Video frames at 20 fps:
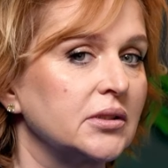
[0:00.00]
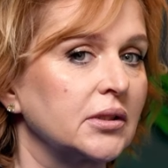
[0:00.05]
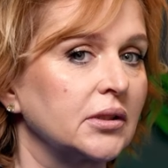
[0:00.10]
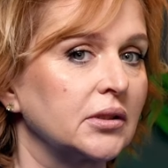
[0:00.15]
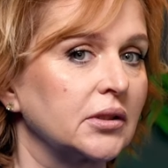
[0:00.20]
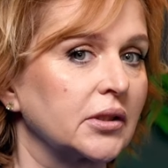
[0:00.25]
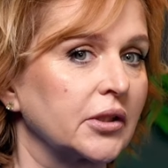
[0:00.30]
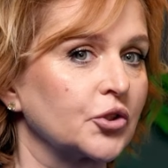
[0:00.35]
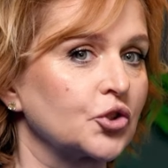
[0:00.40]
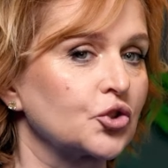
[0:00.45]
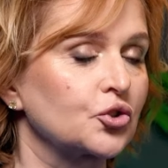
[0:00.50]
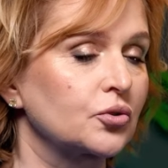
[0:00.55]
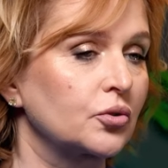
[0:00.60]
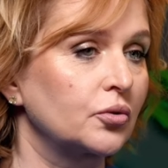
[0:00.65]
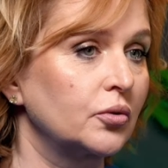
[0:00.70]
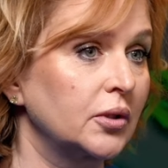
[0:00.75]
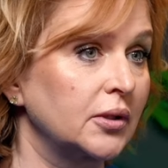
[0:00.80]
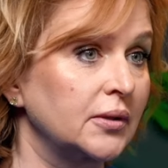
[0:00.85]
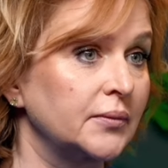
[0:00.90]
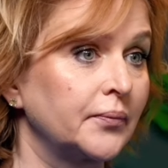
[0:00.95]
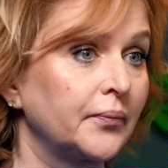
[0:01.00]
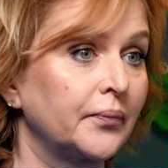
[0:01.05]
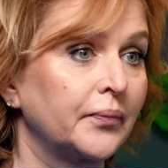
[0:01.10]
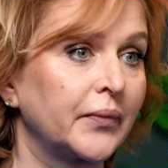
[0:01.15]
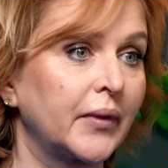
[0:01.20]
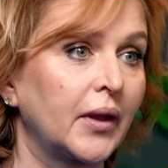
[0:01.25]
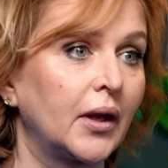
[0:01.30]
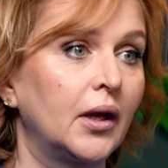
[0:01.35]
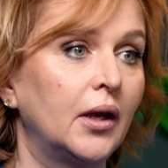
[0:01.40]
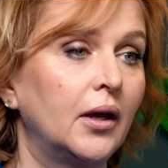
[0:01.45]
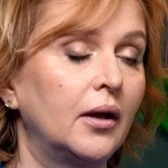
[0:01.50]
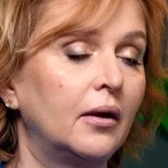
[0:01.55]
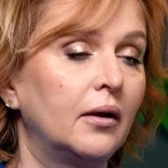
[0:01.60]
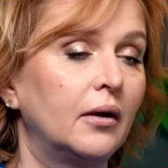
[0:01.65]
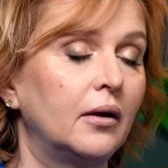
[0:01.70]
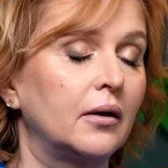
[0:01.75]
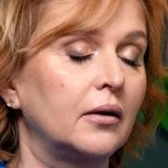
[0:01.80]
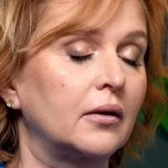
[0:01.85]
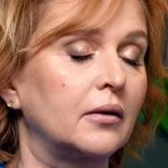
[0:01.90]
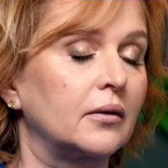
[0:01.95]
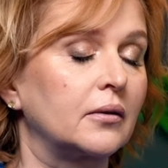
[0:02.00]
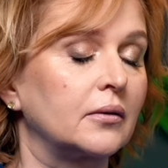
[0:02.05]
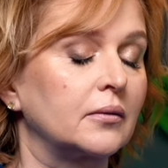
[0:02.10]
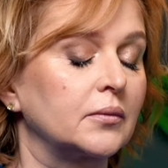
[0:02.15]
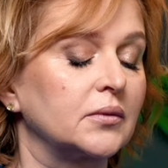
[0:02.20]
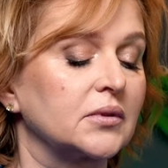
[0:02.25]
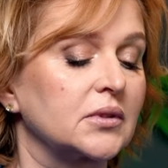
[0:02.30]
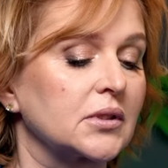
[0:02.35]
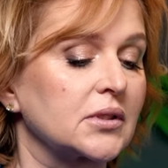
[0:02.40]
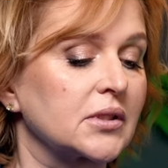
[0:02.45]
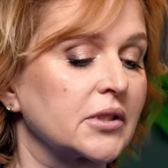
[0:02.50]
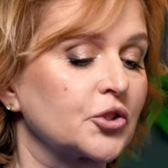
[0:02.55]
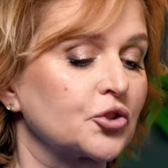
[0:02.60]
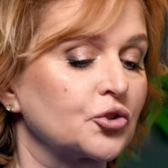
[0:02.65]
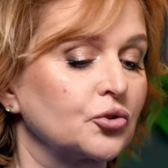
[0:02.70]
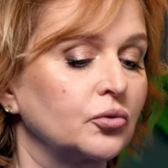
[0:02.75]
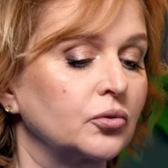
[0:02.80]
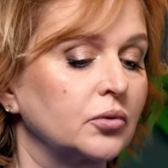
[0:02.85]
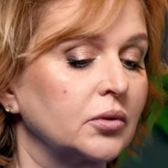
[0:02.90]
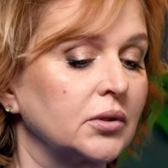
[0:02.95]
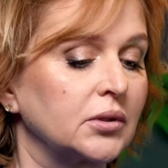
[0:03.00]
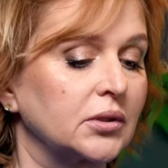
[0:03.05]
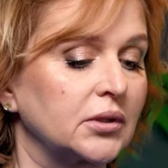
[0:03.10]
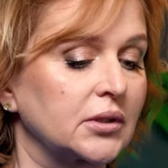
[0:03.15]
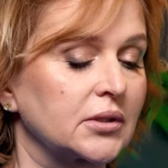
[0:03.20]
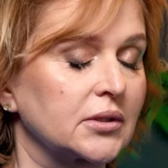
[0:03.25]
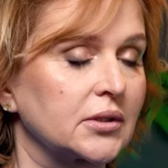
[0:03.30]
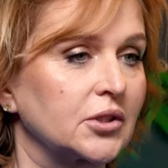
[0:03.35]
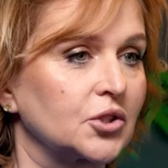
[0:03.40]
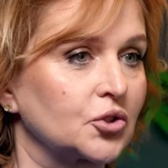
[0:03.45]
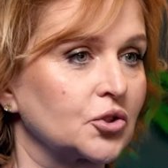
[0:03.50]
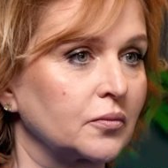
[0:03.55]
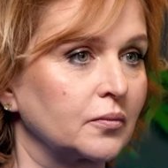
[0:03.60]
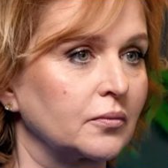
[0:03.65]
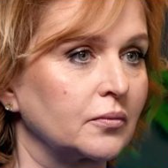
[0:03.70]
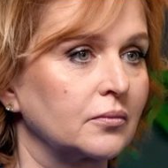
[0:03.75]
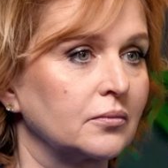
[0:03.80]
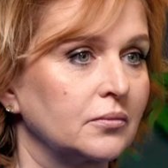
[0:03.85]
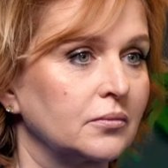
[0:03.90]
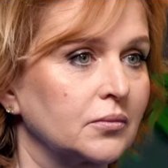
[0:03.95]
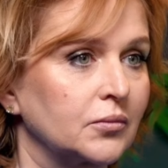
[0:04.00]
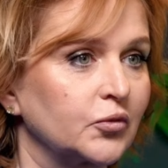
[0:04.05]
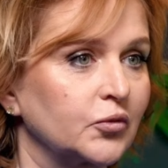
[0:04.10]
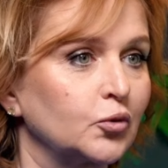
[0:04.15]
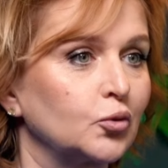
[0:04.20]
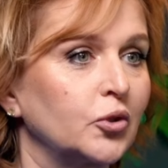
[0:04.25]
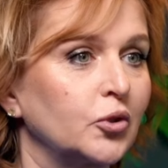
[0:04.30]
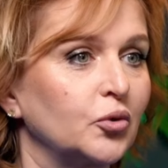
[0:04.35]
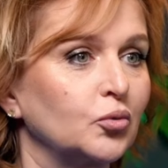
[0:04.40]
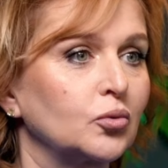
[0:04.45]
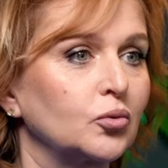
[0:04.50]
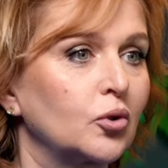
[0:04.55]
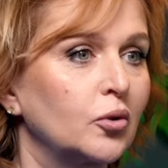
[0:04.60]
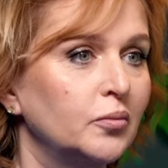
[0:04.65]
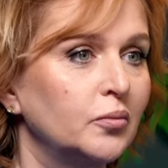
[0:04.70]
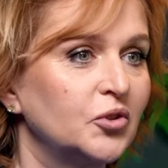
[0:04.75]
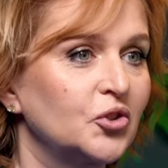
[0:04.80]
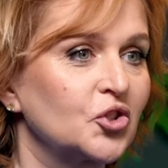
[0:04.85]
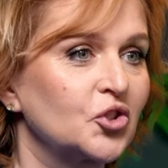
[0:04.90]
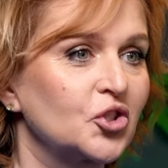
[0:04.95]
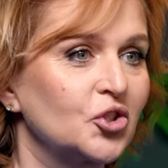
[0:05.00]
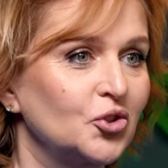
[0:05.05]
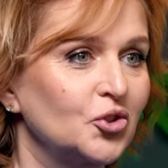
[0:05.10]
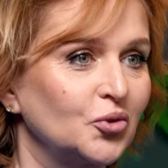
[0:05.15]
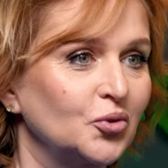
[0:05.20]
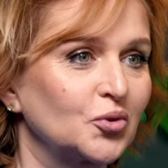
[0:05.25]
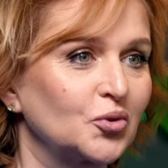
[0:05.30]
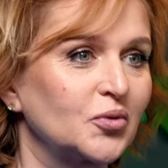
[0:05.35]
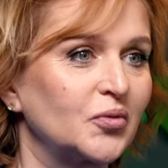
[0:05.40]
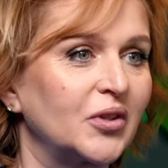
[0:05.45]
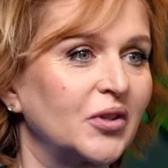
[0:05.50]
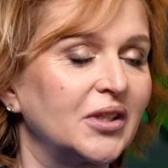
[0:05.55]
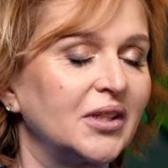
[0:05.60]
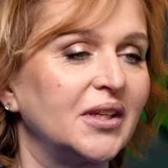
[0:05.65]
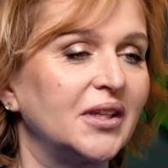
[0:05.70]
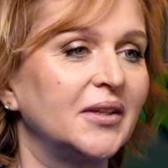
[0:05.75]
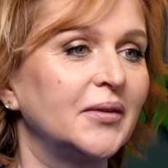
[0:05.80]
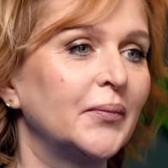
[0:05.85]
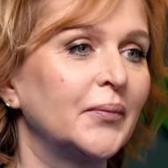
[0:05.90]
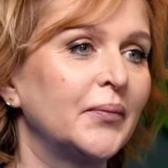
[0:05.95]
они раньше срока. А, с осложненной, так скажем, внутриутробной жизнью своей.